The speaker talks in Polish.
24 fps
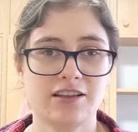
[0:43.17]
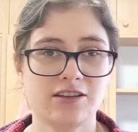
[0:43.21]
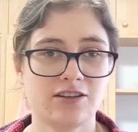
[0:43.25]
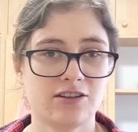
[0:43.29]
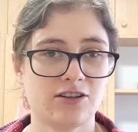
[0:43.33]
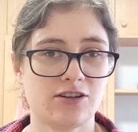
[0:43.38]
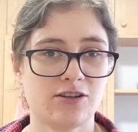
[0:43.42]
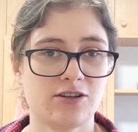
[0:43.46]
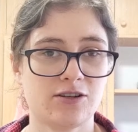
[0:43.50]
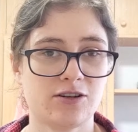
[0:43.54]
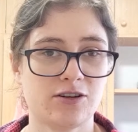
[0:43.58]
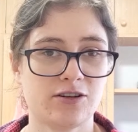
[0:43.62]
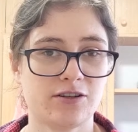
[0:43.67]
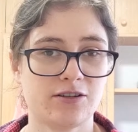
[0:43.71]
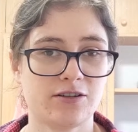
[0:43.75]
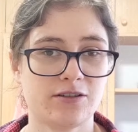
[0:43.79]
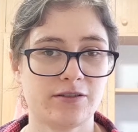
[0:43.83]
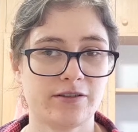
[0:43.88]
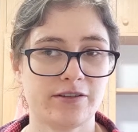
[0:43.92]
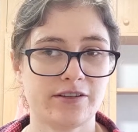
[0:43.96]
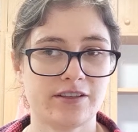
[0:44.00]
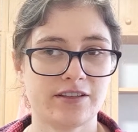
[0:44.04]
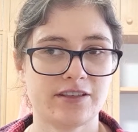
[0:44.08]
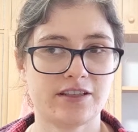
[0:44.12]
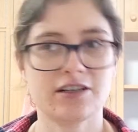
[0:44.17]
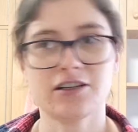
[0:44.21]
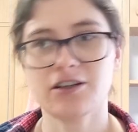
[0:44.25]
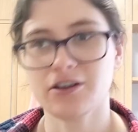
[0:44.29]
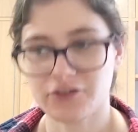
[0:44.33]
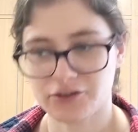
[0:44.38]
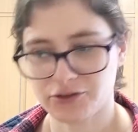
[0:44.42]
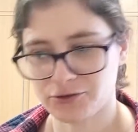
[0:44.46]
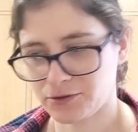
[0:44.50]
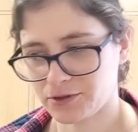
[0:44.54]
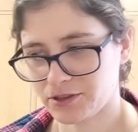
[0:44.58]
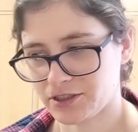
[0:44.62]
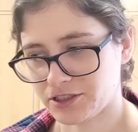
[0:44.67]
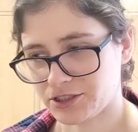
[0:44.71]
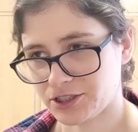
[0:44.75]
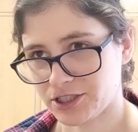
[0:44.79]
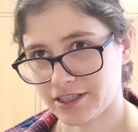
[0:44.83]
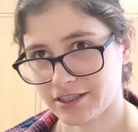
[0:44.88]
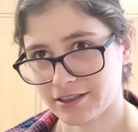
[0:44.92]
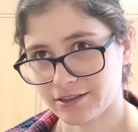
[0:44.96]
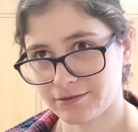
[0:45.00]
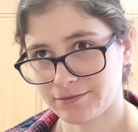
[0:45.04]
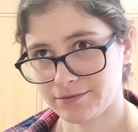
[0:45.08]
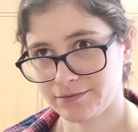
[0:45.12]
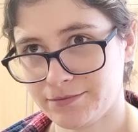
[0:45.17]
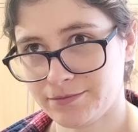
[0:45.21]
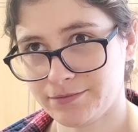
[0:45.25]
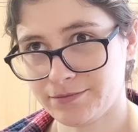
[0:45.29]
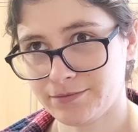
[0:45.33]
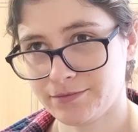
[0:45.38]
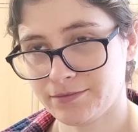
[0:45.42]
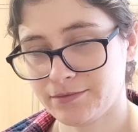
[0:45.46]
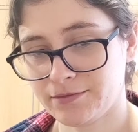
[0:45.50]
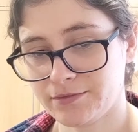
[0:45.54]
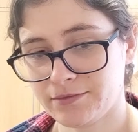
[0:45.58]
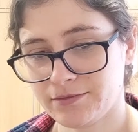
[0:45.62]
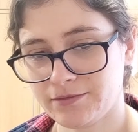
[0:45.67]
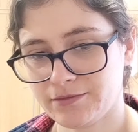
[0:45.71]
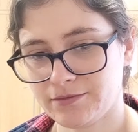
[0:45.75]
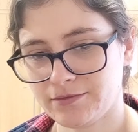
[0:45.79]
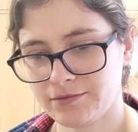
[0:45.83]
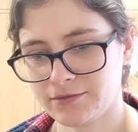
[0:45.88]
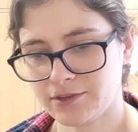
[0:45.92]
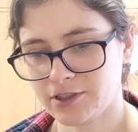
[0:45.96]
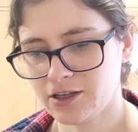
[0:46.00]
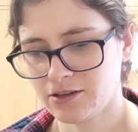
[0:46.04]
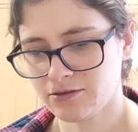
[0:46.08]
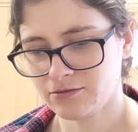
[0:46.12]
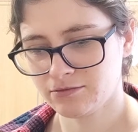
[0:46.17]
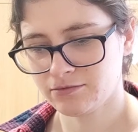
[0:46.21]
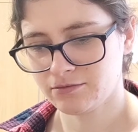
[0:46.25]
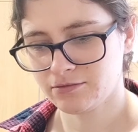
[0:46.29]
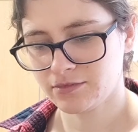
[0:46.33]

to tylko w słodyczach. Co?